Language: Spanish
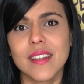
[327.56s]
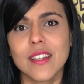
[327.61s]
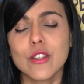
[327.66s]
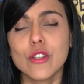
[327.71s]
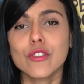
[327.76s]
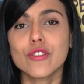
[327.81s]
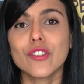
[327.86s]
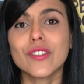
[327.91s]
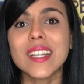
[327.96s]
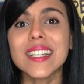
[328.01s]

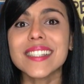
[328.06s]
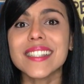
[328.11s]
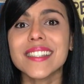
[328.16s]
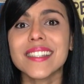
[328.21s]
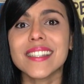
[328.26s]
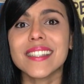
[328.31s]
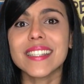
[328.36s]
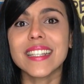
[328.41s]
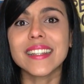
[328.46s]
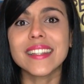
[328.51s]
Nosotras
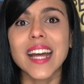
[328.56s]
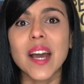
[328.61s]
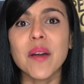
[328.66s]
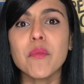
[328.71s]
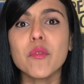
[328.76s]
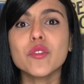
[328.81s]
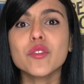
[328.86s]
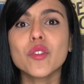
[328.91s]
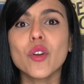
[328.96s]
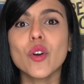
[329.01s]

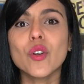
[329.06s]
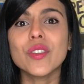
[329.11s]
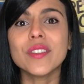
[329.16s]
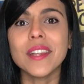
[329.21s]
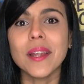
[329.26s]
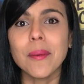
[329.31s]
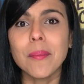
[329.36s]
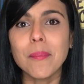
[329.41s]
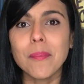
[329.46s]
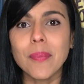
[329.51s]
necesitamos
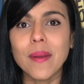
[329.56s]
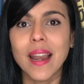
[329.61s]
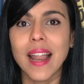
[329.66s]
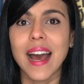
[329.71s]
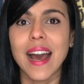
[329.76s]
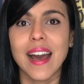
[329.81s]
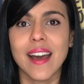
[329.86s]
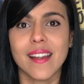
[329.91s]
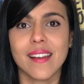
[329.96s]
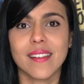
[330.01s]

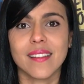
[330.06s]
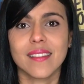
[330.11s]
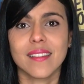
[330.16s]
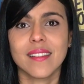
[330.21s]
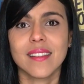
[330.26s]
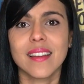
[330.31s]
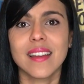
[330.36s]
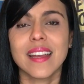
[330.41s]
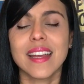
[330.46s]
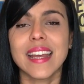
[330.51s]
contemplar
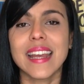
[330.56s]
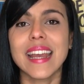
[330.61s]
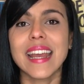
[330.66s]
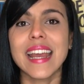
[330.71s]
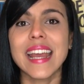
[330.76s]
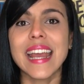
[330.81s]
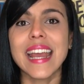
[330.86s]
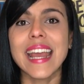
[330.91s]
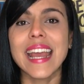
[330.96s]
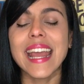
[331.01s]

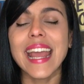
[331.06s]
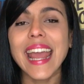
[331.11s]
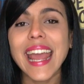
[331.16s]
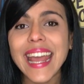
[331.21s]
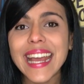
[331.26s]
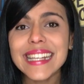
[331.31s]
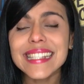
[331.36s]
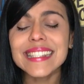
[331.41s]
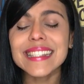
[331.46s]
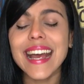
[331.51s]

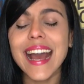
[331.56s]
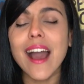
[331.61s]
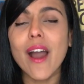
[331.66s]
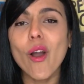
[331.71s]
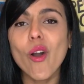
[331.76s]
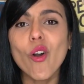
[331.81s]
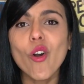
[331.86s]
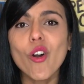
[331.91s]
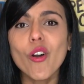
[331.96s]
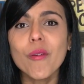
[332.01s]
esa
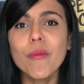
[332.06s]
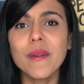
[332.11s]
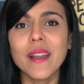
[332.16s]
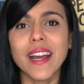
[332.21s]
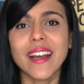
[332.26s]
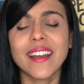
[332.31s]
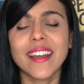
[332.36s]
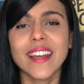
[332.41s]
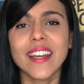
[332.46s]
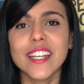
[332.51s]

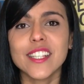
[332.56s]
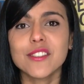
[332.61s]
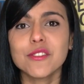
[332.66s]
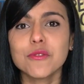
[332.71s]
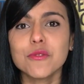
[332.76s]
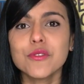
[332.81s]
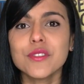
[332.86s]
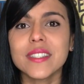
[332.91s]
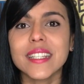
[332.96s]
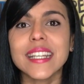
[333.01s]
obra que
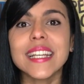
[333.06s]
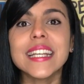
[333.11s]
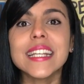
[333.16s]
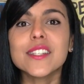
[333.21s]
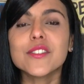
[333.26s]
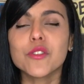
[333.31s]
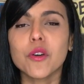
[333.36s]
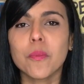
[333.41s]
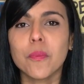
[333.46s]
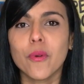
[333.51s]
Jesús
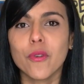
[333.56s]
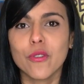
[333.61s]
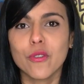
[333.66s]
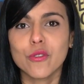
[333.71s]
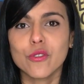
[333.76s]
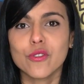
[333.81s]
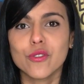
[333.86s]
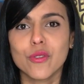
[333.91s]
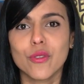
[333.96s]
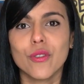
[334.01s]
hizo por
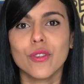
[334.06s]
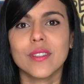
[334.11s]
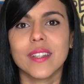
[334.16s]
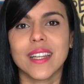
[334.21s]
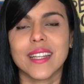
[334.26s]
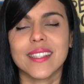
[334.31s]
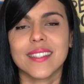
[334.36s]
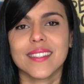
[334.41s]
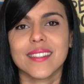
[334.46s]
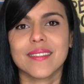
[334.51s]

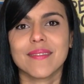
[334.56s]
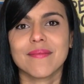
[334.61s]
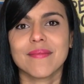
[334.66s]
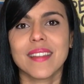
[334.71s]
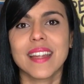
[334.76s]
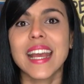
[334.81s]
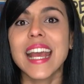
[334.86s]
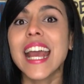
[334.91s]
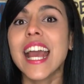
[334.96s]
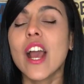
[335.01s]
nosotras.
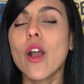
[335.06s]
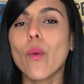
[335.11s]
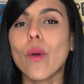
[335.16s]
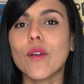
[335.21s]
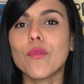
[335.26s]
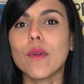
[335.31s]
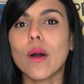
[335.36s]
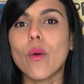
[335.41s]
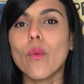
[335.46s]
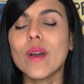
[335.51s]

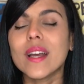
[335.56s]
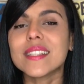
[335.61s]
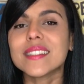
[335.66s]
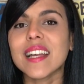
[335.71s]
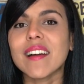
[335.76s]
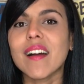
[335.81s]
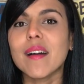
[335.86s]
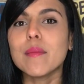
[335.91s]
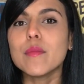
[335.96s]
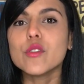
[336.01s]
Cuando aún
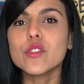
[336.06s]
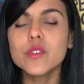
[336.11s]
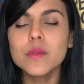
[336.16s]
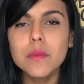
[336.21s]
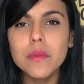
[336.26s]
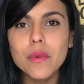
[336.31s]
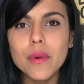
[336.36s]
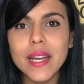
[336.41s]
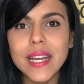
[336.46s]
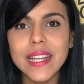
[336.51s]
estábamos
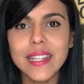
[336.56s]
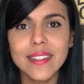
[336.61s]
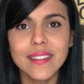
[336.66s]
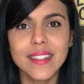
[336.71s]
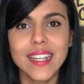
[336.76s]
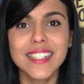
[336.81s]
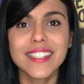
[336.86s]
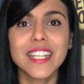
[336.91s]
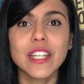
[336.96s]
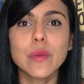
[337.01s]

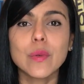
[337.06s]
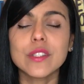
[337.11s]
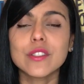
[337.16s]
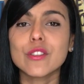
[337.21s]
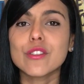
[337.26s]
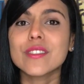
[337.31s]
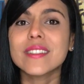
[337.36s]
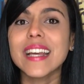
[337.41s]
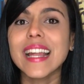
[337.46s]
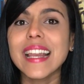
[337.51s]
muertas en
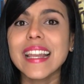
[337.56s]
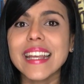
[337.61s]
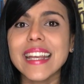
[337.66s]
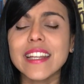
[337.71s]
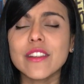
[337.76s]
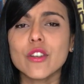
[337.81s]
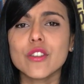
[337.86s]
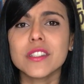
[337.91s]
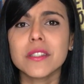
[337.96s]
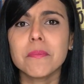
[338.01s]
nuestros
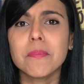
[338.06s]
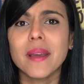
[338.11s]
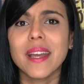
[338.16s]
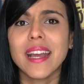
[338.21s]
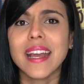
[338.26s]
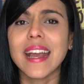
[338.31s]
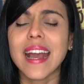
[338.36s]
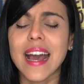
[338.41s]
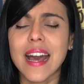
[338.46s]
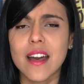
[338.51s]
delitos y
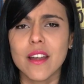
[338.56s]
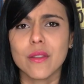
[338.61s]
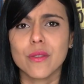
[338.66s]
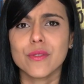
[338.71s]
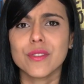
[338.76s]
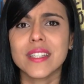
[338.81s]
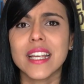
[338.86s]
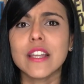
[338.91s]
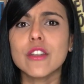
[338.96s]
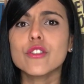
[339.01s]

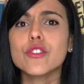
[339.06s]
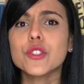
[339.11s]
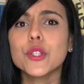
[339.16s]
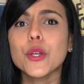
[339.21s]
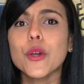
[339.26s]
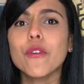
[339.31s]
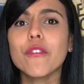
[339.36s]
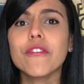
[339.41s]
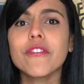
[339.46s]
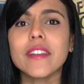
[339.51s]
pecados, Él nos
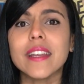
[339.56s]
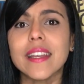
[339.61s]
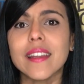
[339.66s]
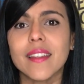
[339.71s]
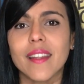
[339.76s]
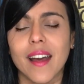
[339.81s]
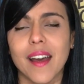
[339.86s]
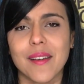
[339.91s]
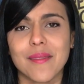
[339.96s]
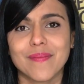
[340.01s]
dio
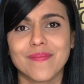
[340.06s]
vida.